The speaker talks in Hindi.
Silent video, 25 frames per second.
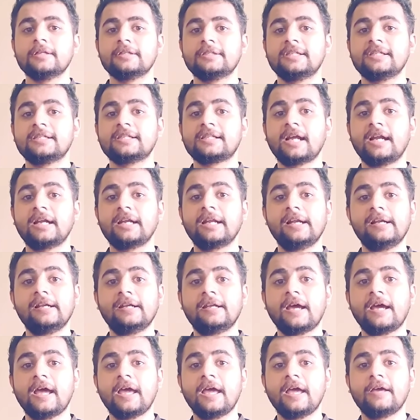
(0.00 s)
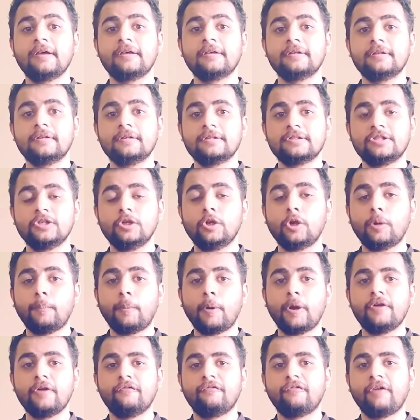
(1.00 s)
जिसका डेल्टा है
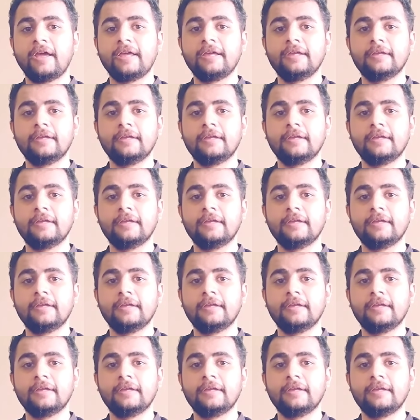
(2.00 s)
0.5